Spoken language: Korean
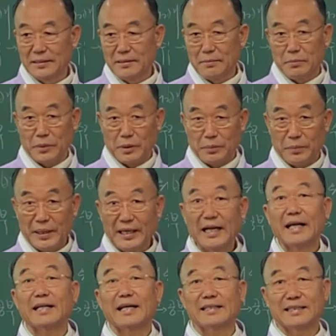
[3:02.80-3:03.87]
뭐
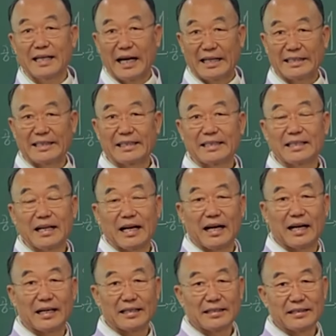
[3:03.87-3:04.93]
편안하지
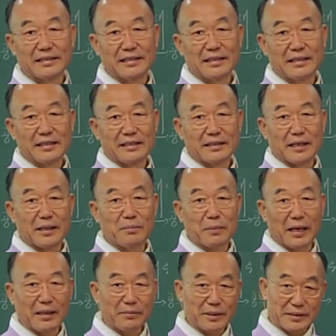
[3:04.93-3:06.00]
않더라. 내
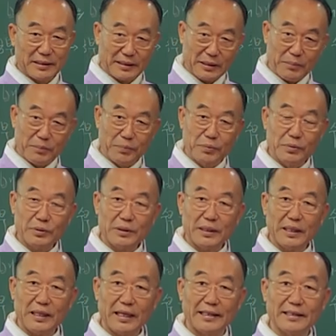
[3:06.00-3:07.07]
마음에서 이렇게
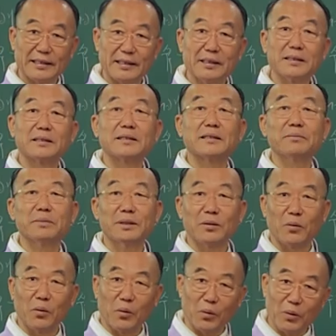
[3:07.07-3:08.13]
불쾌한
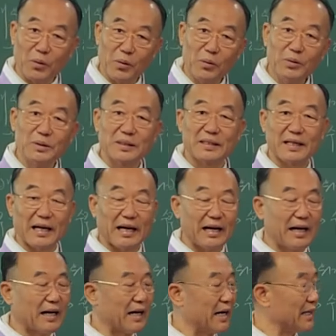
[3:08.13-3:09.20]
느낌이 올라오더라.